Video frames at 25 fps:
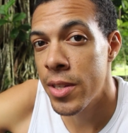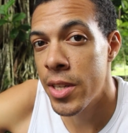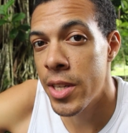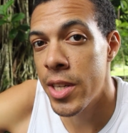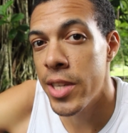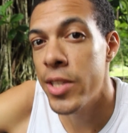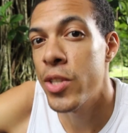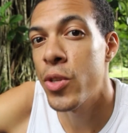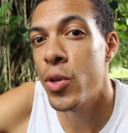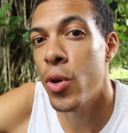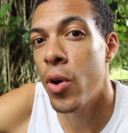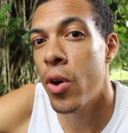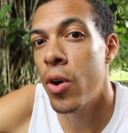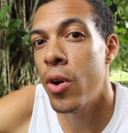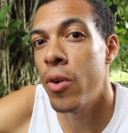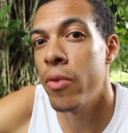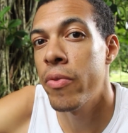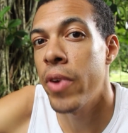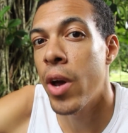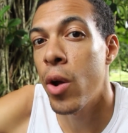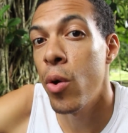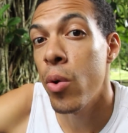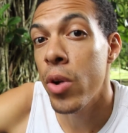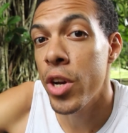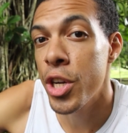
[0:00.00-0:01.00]
qui se rend
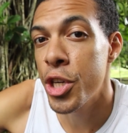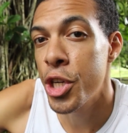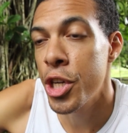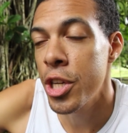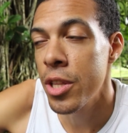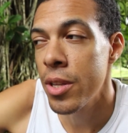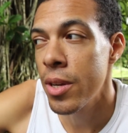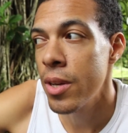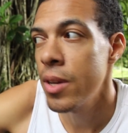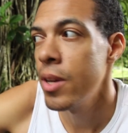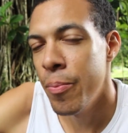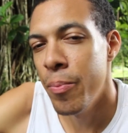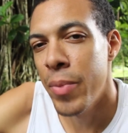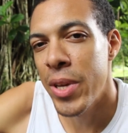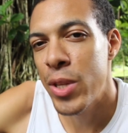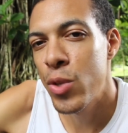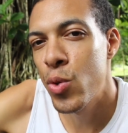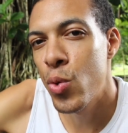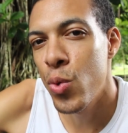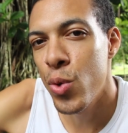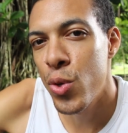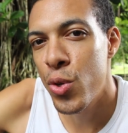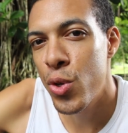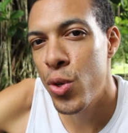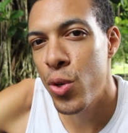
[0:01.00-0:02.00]
vers l'origine, mais
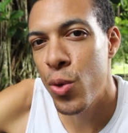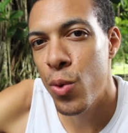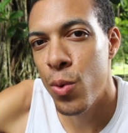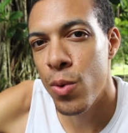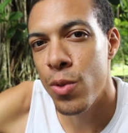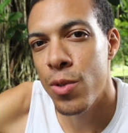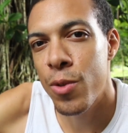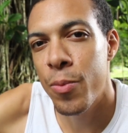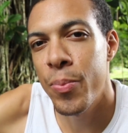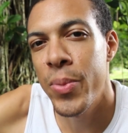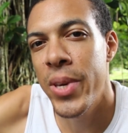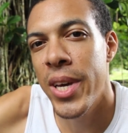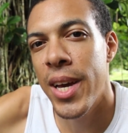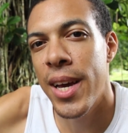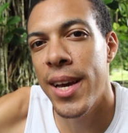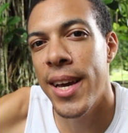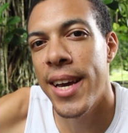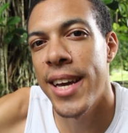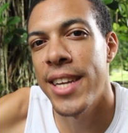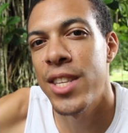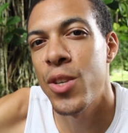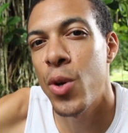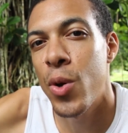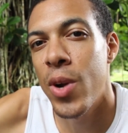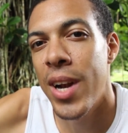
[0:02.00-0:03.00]
tous comptent bien
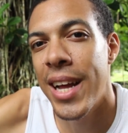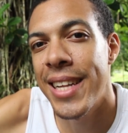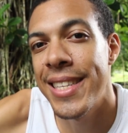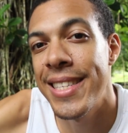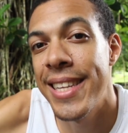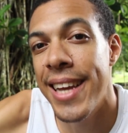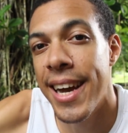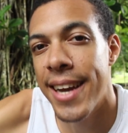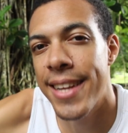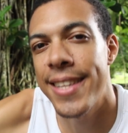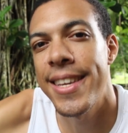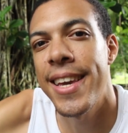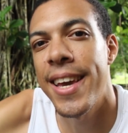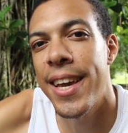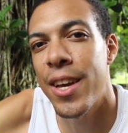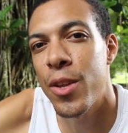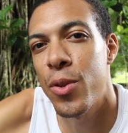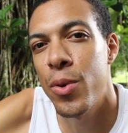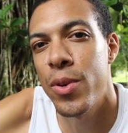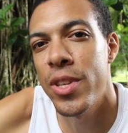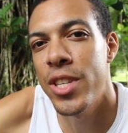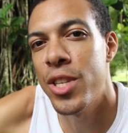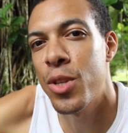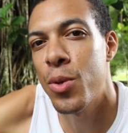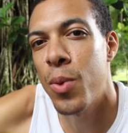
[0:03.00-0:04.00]
être la dernière
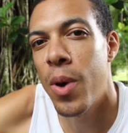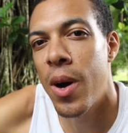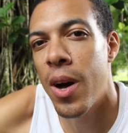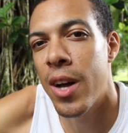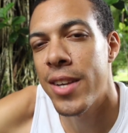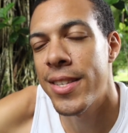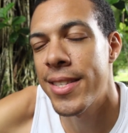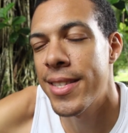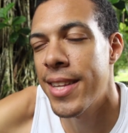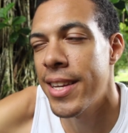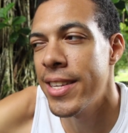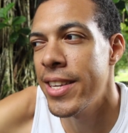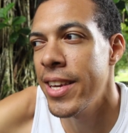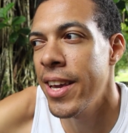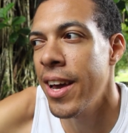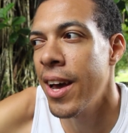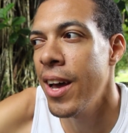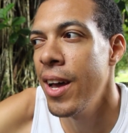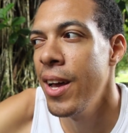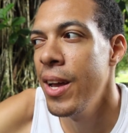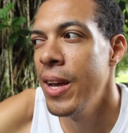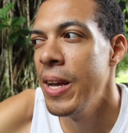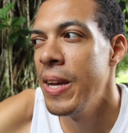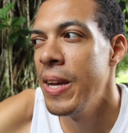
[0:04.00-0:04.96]
de l'histoire, c'est-à-dire